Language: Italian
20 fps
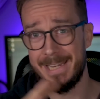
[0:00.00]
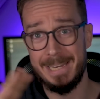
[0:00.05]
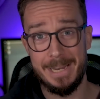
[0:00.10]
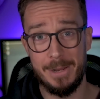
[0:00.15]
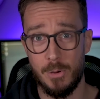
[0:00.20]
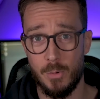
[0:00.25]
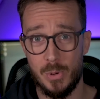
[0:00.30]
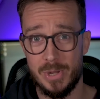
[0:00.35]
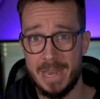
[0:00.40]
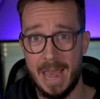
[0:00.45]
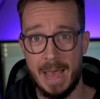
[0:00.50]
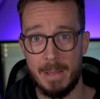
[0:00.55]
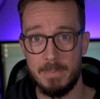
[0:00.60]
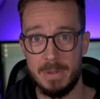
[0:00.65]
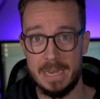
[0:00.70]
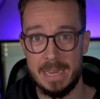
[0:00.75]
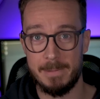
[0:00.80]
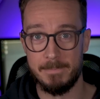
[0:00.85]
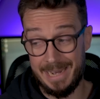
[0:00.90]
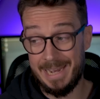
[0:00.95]

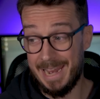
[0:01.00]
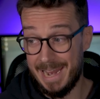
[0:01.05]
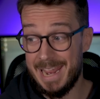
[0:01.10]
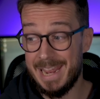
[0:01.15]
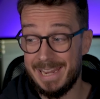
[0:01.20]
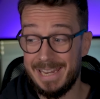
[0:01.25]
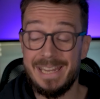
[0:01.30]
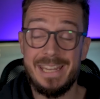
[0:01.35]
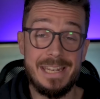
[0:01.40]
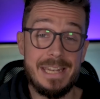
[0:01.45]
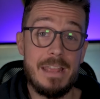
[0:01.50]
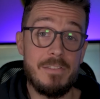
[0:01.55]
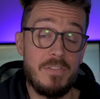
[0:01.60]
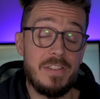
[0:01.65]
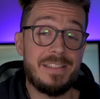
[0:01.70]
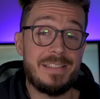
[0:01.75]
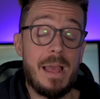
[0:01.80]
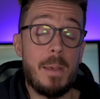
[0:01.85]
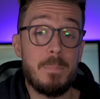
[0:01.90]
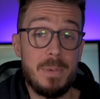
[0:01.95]
inguidabile che
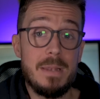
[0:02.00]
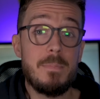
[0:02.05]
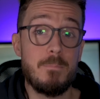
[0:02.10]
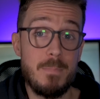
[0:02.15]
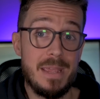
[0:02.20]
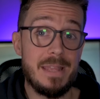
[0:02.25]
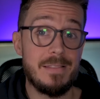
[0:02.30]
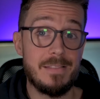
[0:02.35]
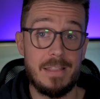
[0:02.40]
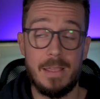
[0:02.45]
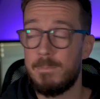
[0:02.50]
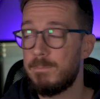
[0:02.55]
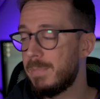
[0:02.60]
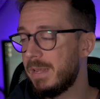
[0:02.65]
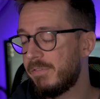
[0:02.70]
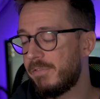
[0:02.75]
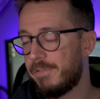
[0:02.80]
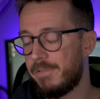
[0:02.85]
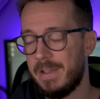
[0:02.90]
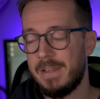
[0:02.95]
inevitabilmente
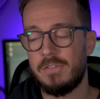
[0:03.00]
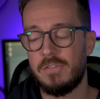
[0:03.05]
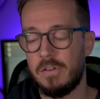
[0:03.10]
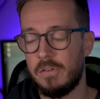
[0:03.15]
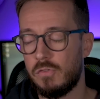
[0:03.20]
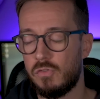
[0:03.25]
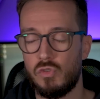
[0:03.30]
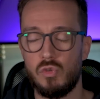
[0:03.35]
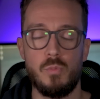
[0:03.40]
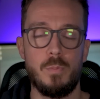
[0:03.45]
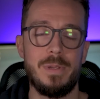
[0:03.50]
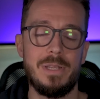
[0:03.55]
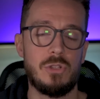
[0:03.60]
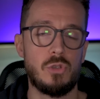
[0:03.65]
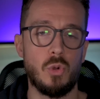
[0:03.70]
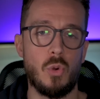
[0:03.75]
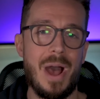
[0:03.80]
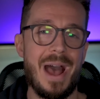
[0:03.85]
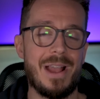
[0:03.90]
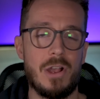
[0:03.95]
mi fece
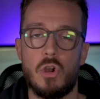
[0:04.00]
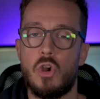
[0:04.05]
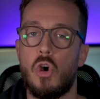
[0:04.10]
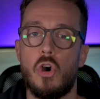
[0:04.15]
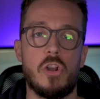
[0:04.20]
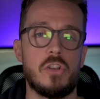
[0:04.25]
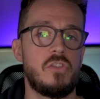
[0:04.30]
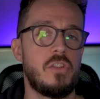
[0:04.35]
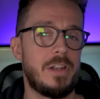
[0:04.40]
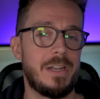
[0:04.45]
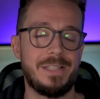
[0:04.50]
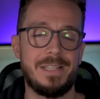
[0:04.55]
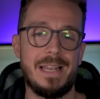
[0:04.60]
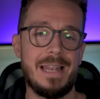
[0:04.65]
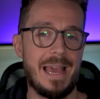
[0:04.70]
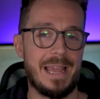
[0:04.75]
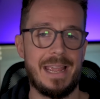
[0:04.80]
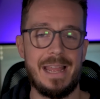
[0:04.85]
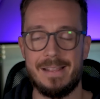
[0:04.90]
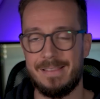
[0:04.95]
subito accorgere
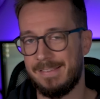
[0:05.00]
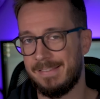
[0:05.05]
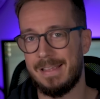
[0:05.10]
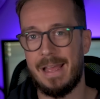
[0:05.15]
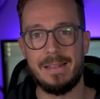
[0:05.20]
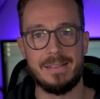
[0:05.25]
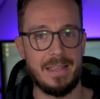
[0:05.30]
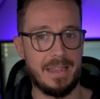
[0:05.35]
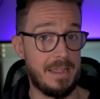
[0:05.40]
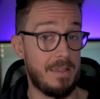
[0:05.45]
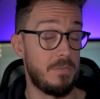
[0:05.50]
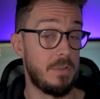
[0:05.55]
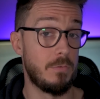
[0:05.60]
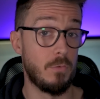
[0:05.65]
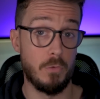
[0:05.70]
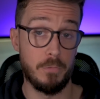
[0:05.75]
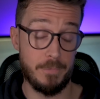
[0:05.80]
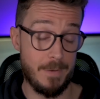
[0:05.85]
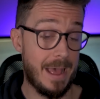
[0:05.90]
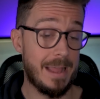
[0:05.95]
della cazzata che
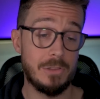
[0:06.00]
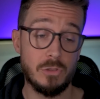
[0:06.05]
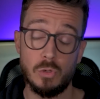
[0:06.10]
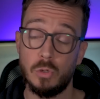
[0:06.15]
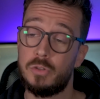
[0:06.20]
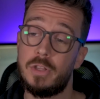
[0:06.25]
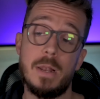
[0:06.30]
avevo fatto,